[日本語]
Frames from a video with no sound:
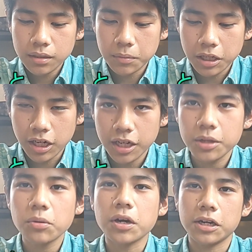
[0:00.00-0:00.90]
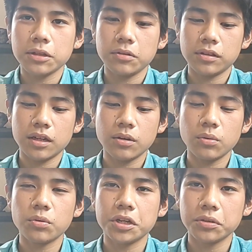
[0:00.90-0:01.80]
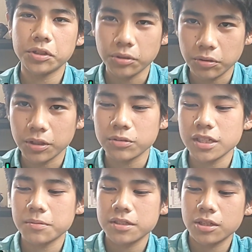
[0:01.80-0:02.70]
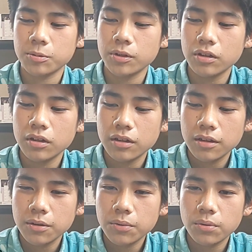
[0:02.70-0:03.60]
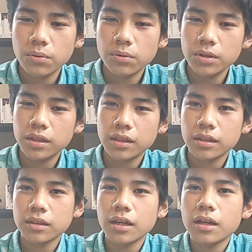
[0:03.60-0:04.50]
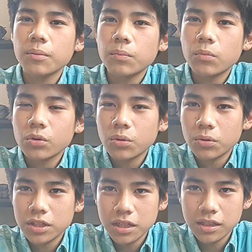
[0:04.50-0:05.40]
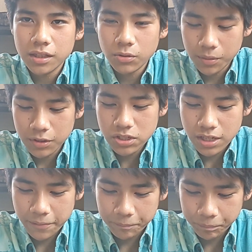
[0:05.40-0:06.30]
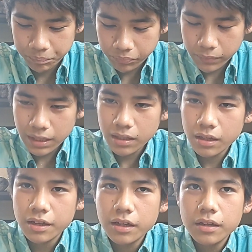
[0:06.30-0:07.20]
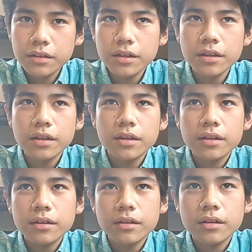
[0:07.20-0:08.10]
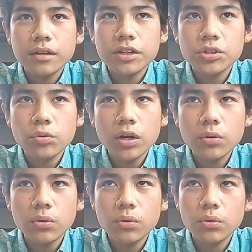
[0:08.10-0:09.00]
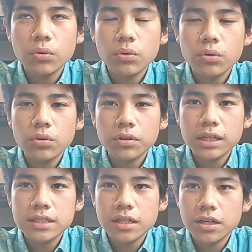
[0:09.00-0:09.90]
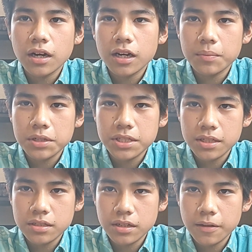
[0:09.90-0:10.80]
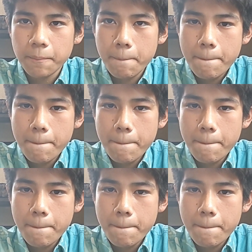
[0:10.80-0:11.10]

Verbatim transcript: まあ、帰ろうかなといった往年の一句でございますけどこういったものを聞いておりましたで、えー、小学校6年生に上がりましてですね